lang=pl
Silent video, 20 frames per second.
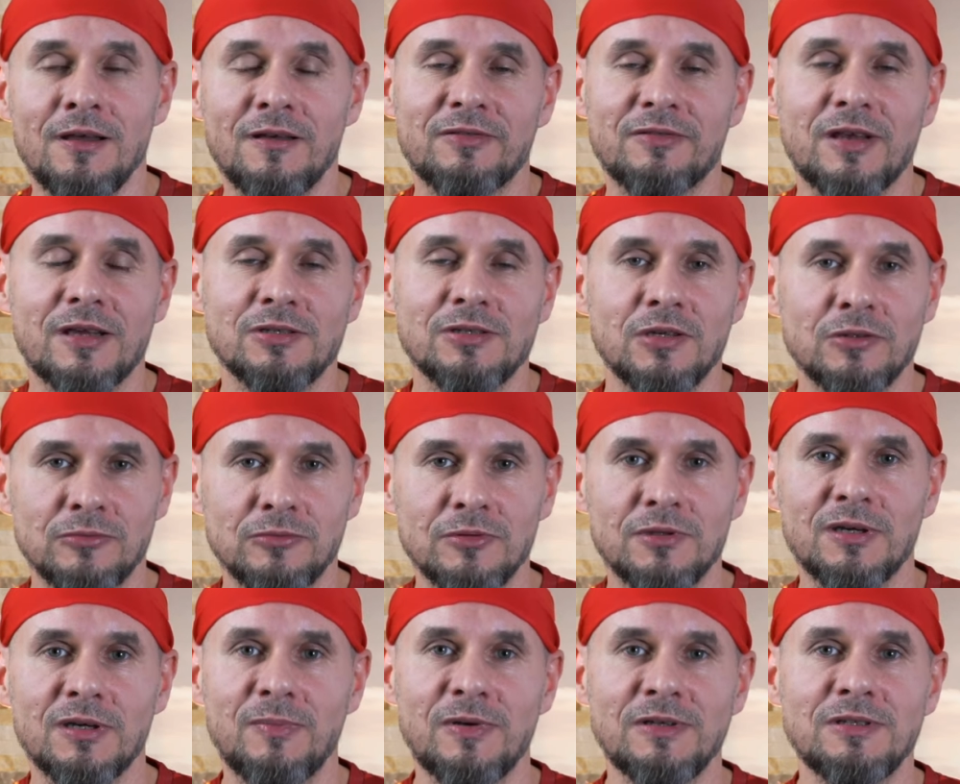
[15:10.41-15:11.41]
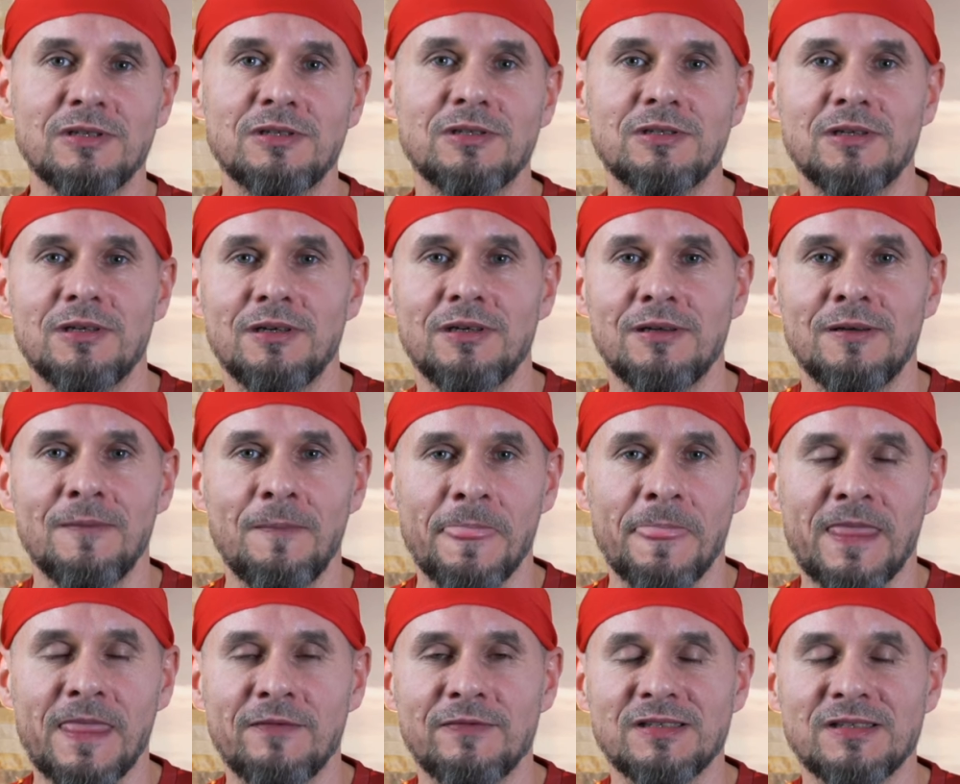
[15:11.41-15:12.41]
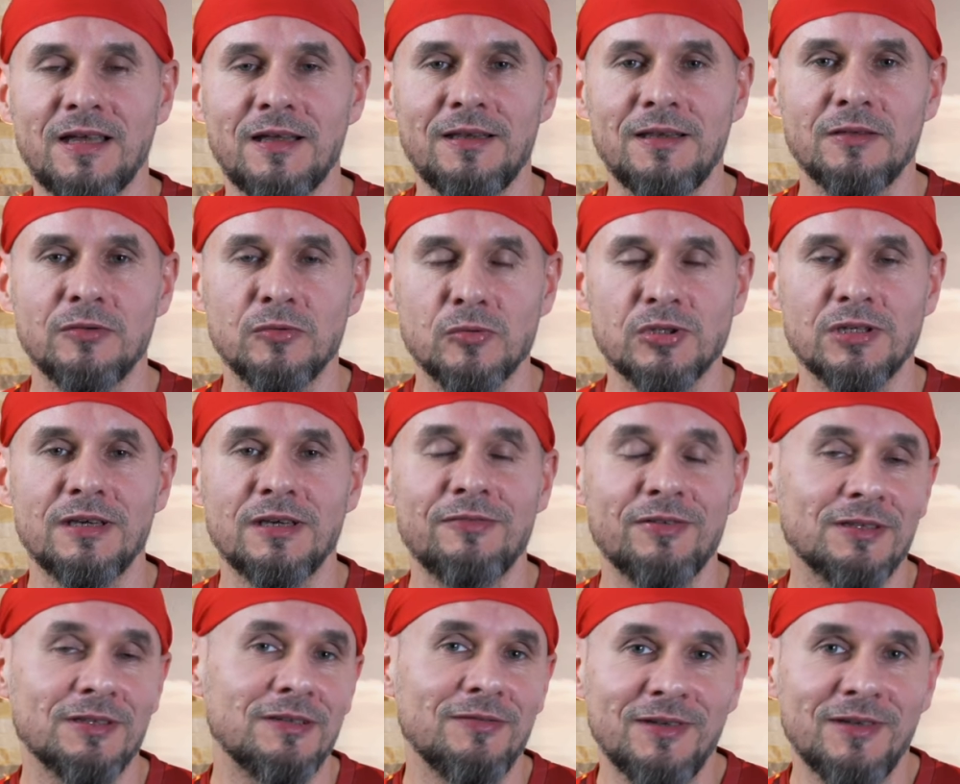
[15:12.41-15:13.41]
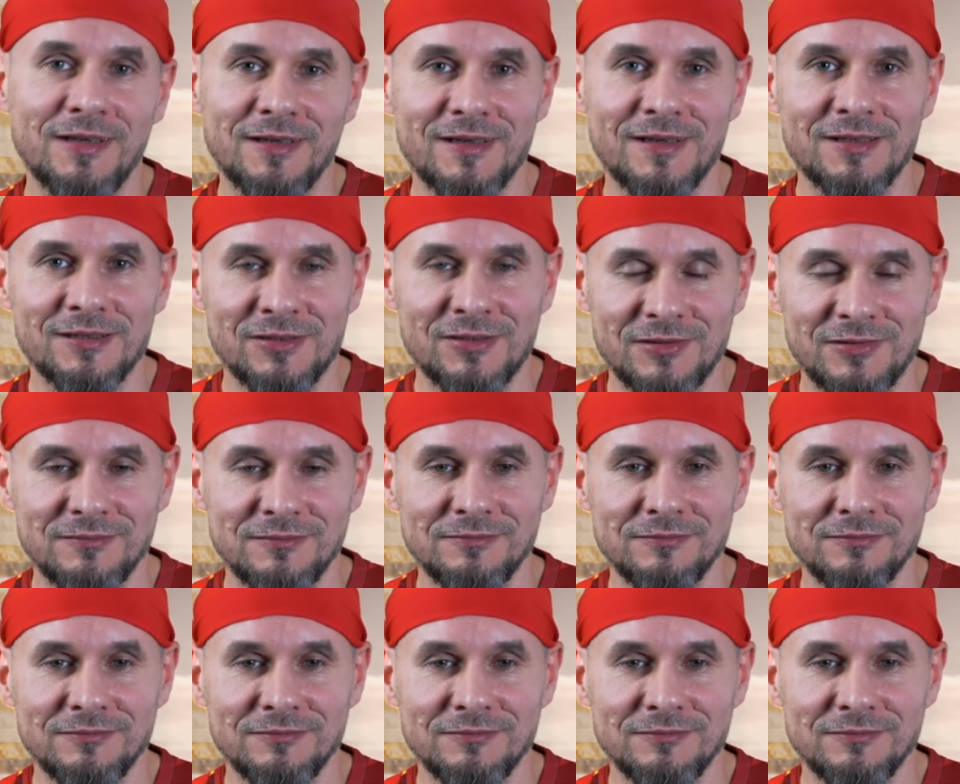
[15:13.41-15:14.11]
w trakcie których będziecie w stanie dłużej efektywniej grać.